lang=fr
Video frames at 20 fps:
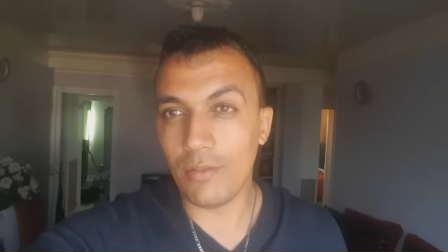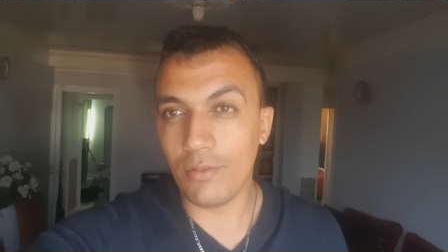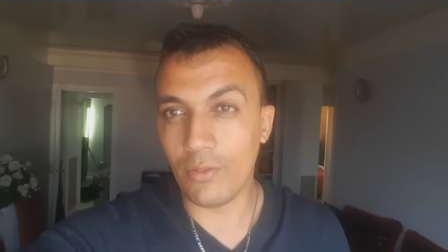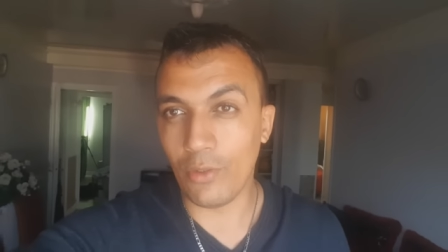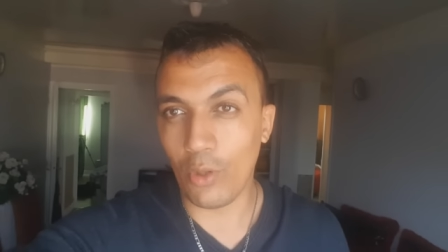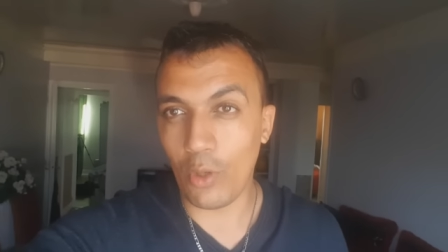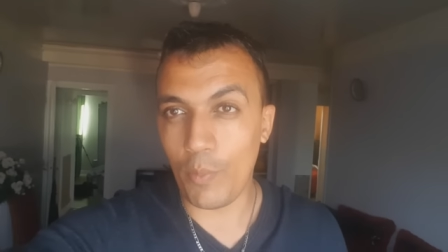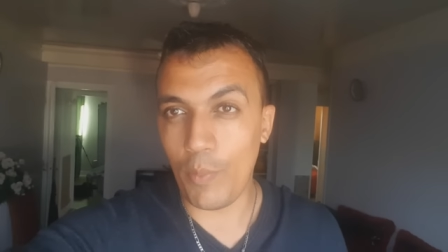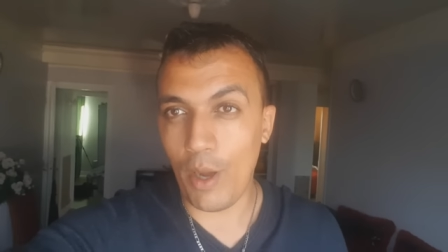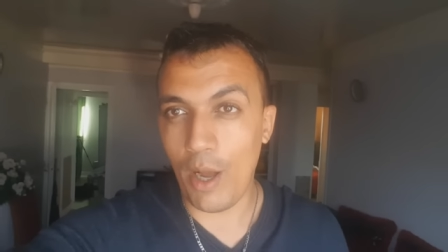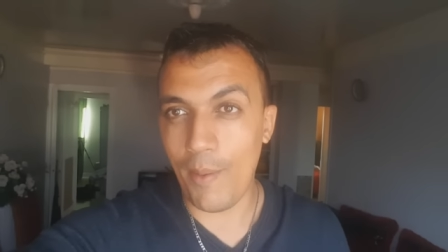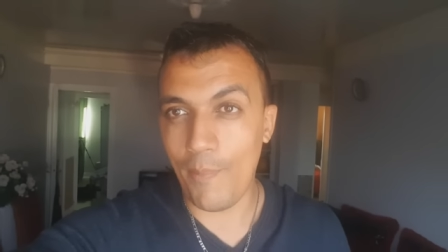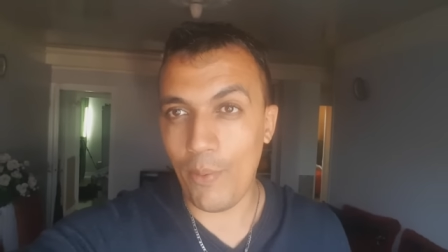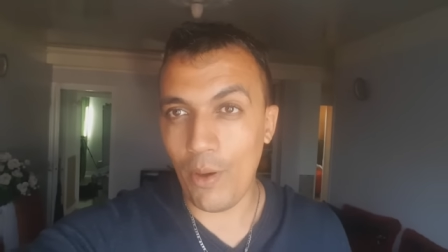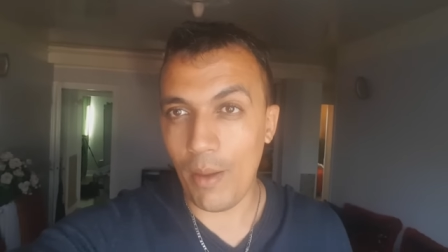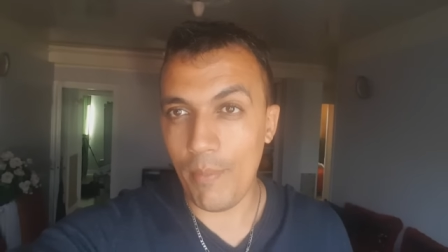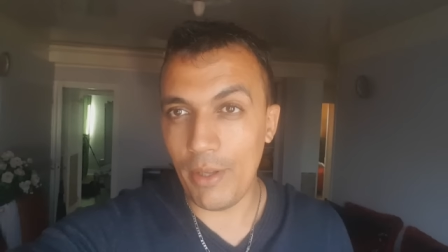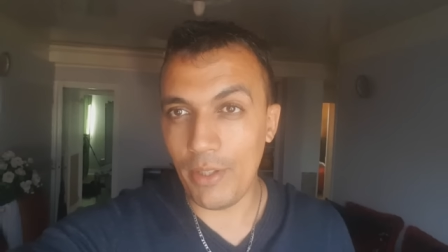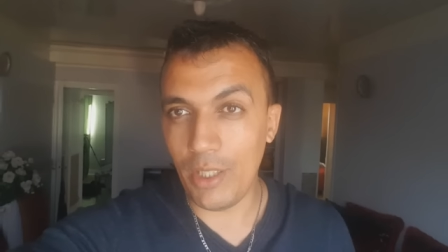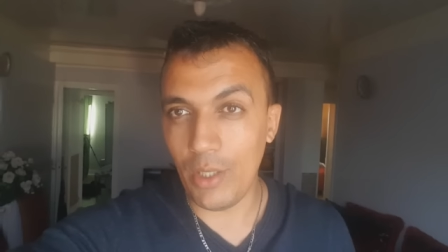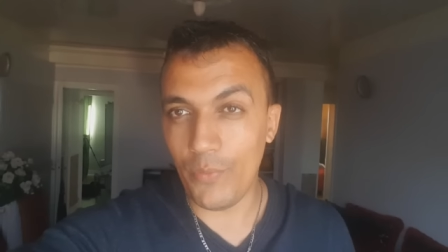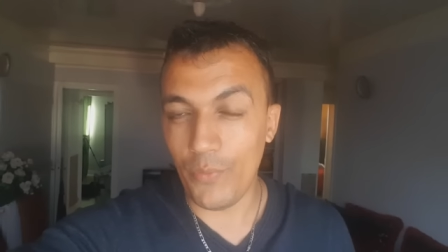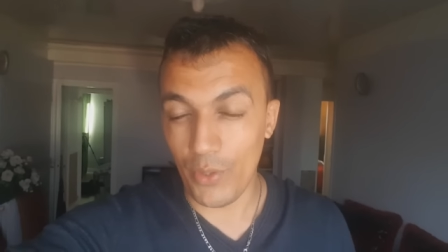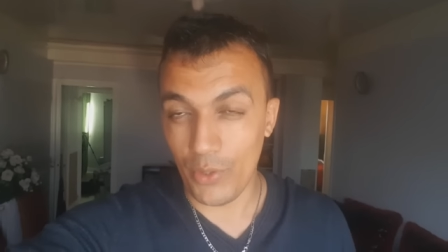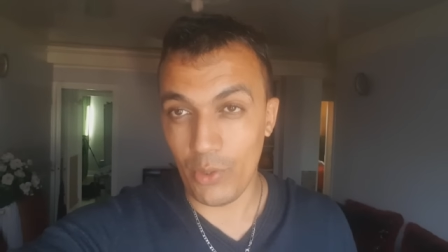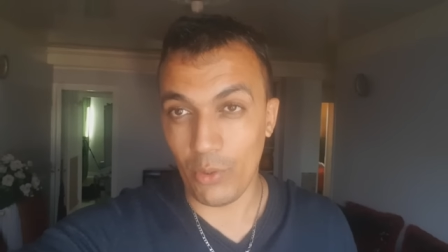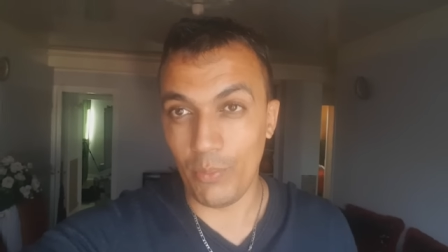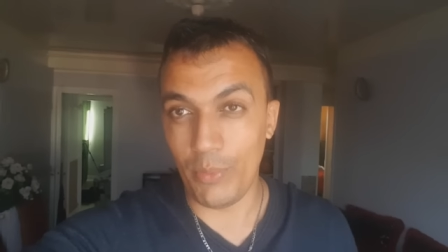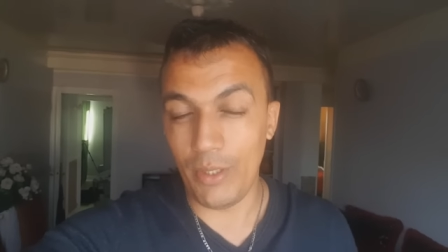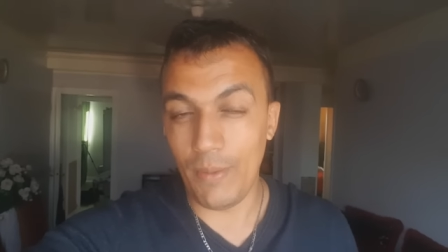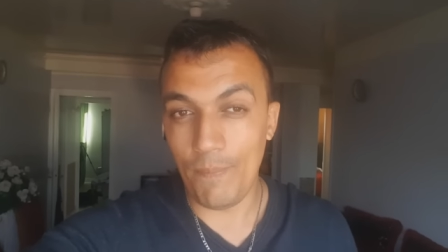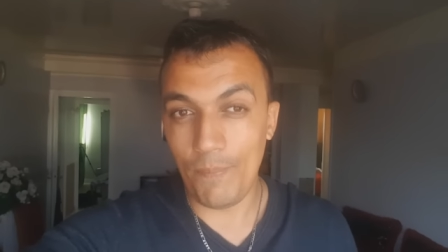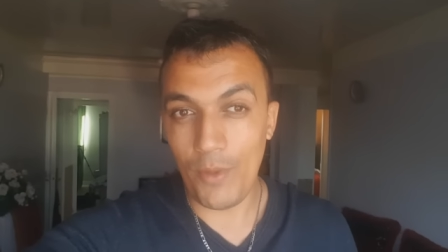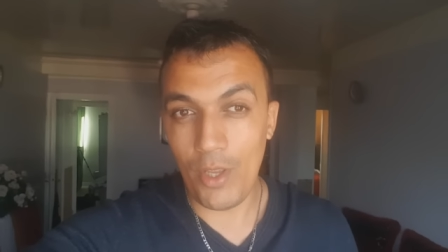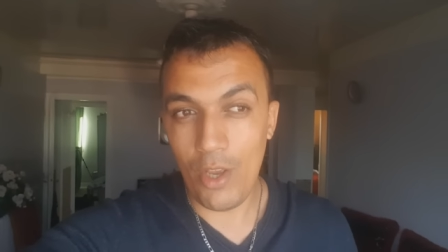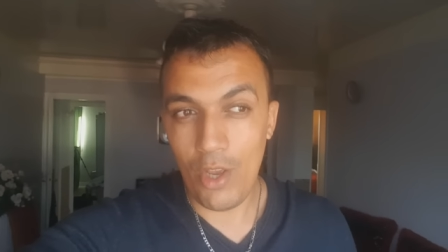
donc par rapport à mes défis zombies.